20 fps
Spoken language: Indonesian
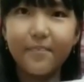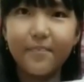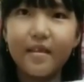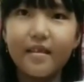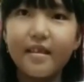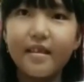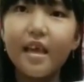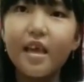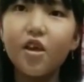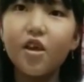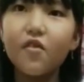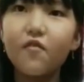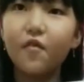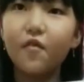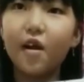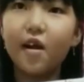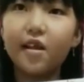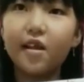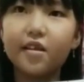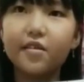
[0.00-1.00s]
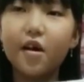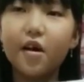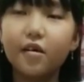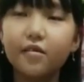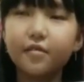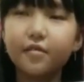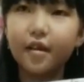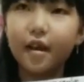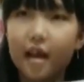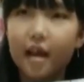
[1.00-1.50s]
Thank you for the
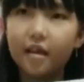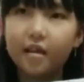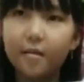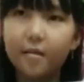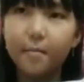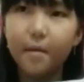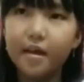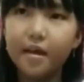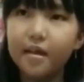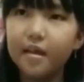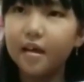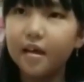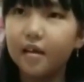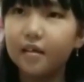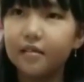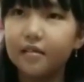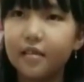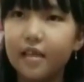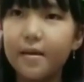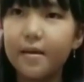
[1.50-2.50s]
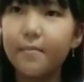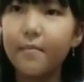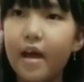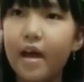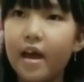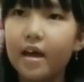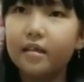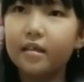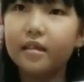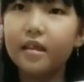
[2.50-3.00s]
doctor and the medical team.
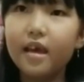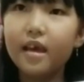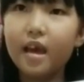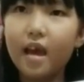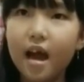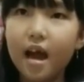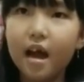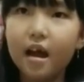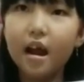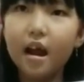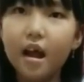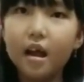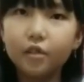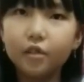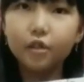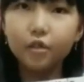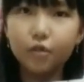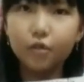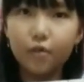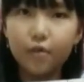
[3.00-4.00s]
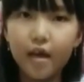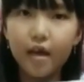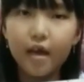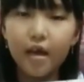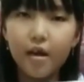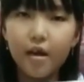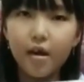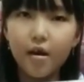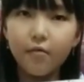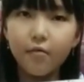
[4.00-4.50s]
They are true
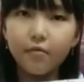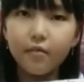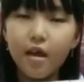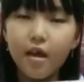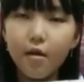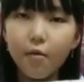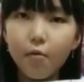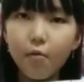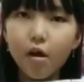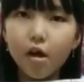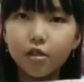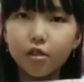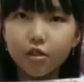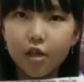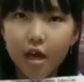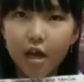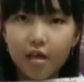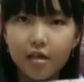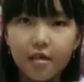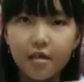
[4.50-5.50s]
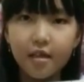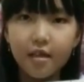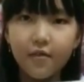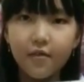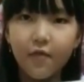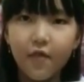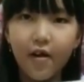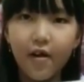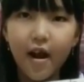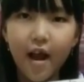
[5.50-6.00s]
hero. They work tirelessly
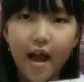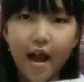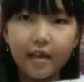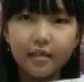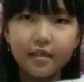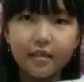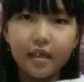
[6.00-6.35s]
for us.